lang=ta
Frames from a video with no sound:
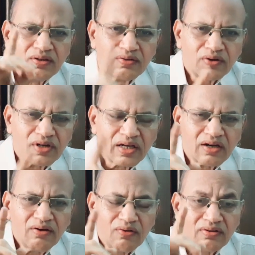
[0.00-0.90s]
ஒரு
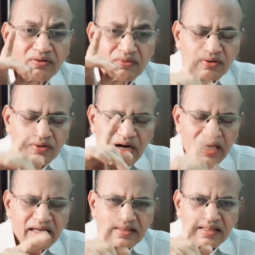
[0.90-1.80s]
கிலோ
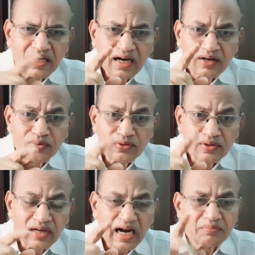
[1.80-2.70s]
ஆயிரத்தி நானூறு
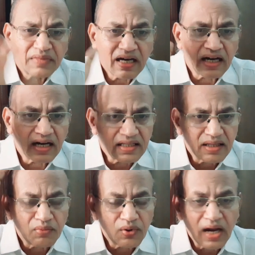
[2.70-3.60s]
கிராம் தான் இந்த
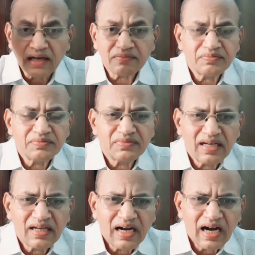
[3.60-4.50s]
மூளை
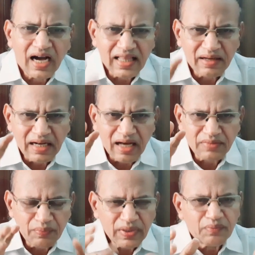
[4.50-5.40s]
அதை நாம்
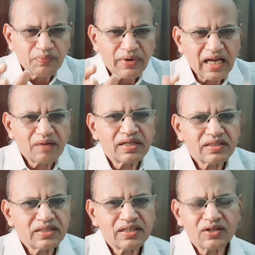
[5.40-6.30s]
எப்படி
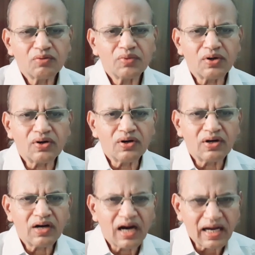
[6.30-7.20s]
பயன்படுத்துகின்றோமோ
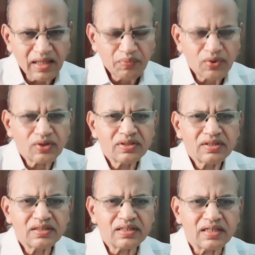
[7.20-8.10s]
அதை பொறுத்து
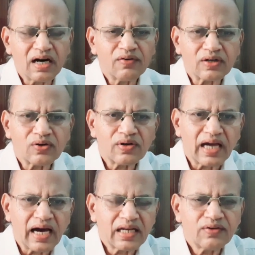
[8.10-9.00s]

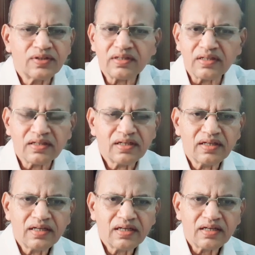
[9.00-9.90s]
அவர்களுடைய அறிவு
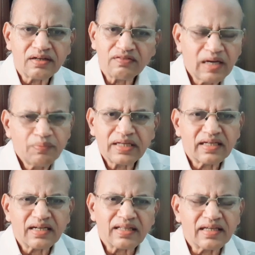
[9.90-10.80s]

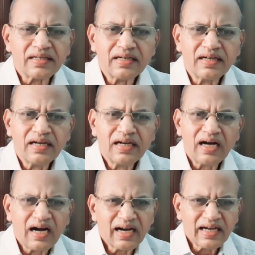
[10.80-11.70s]
வெளிப்படுகின்றது
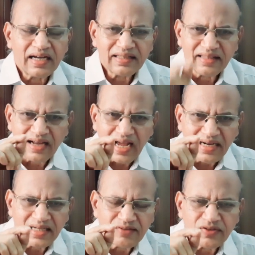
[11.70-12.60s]
ஆக த
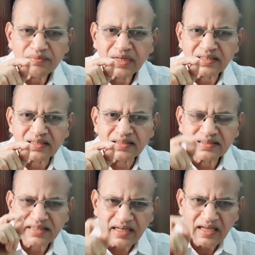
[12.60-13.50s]
ரைட் இன்ஃபர்மேஷன்
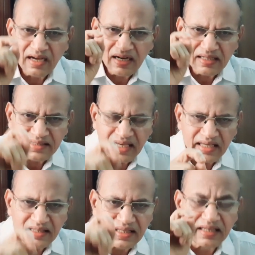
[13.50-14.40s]
சரியான
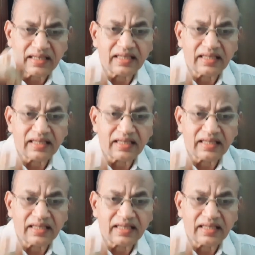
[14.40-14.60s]
செய்தி